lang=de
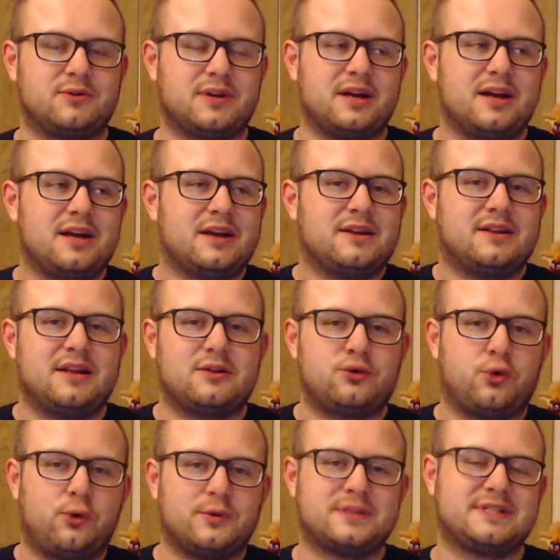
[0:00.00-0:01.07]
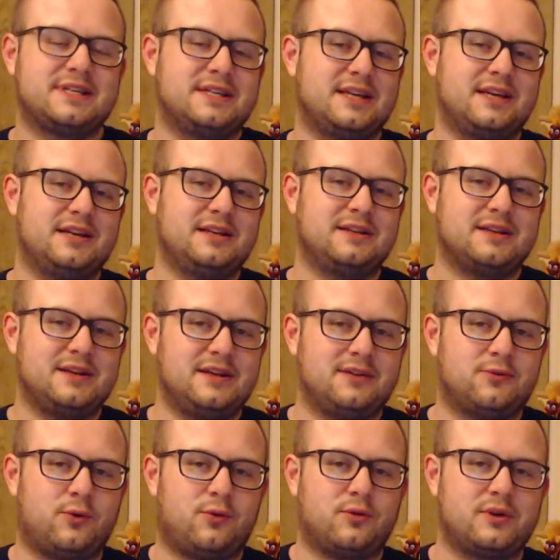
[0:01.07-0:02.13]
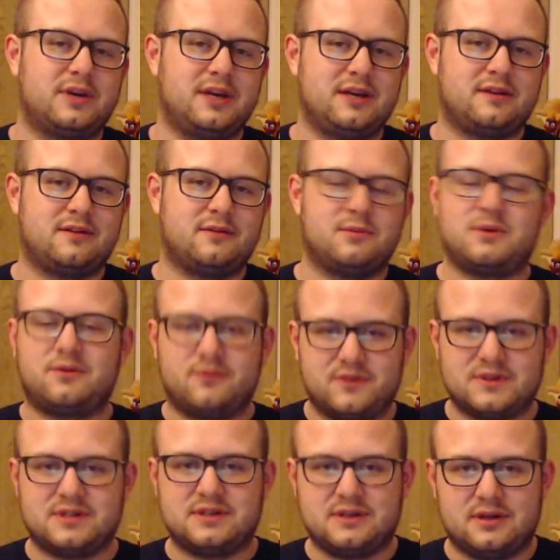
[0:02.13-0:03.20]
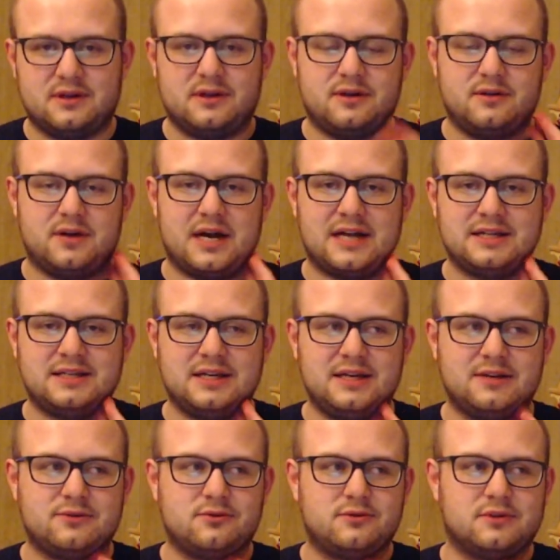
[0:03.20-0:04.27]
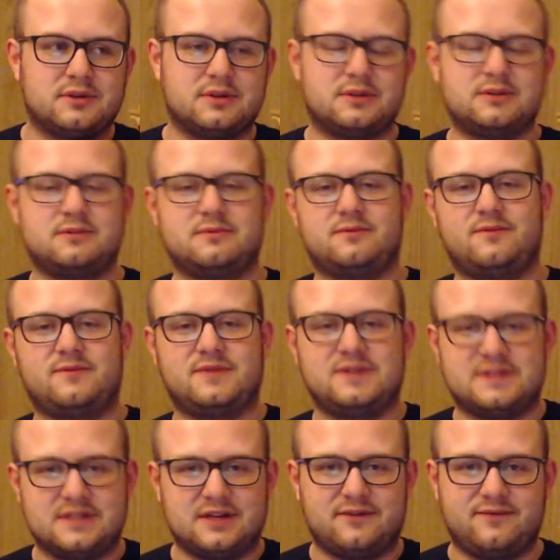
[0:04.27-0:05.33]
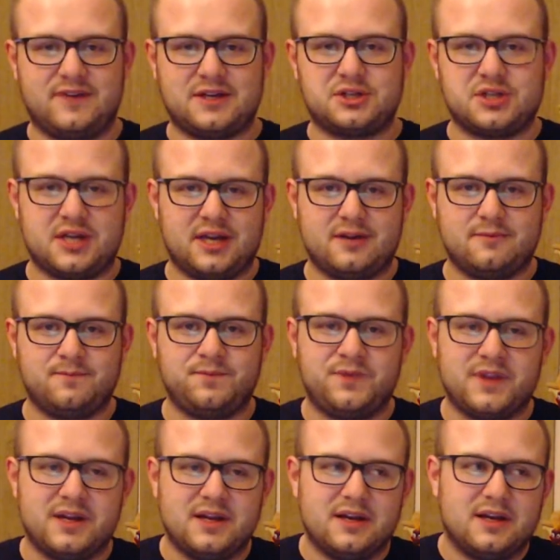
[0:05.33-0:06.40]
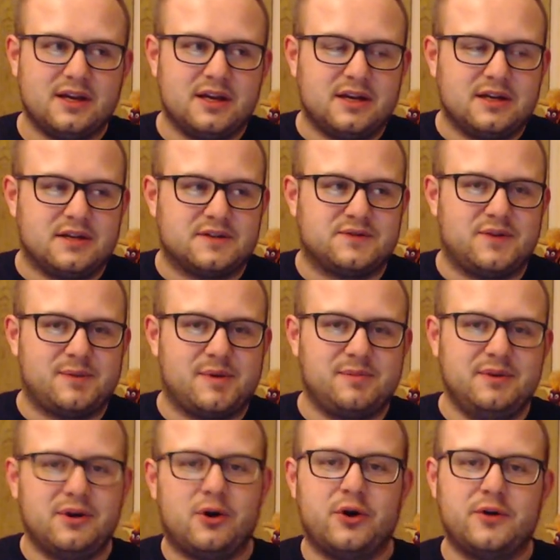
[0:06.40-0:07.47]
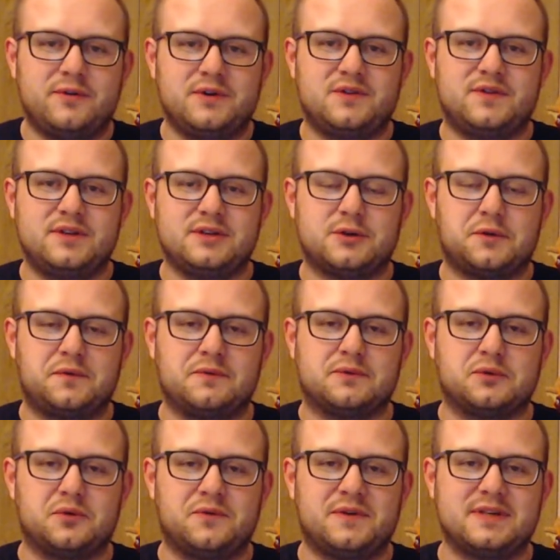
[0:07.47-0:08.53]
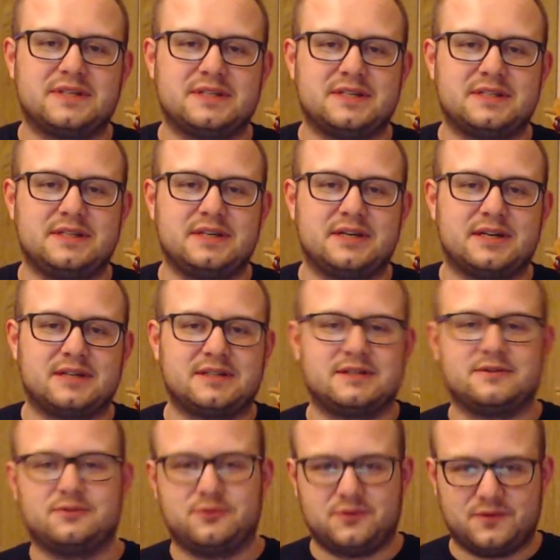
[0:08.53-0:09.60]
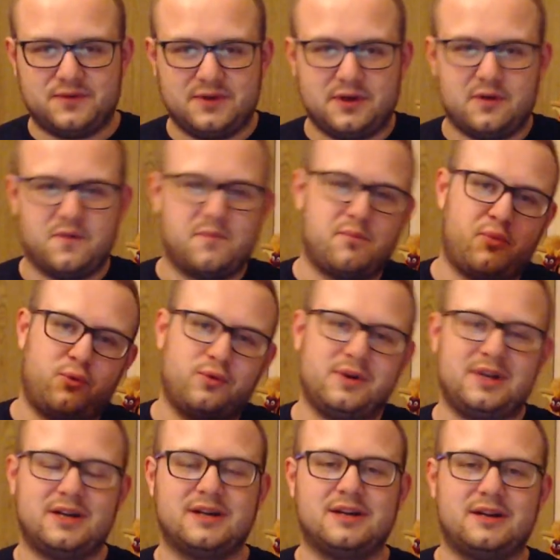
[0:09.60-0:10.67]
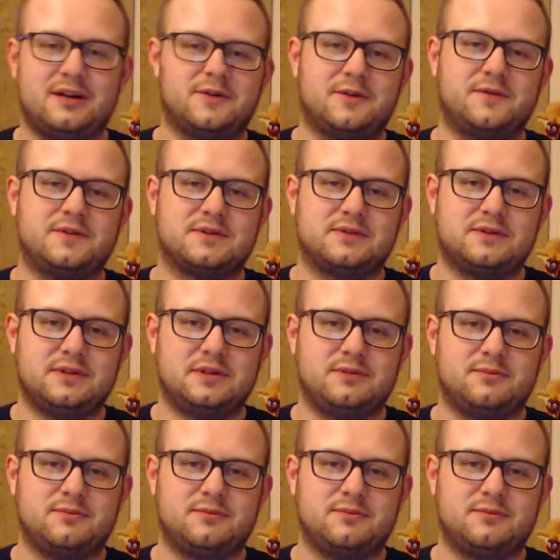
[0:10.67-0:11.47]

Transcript: Oder der Toaster, der hinter ihnen hochgeht, beziehungsweise der angeht und diese dann wegschrecken das war bei mir häufig, wenn ich auf dem Sofa saß, die Katze irgendwie auf dem Boden lang gelaufen ist und ich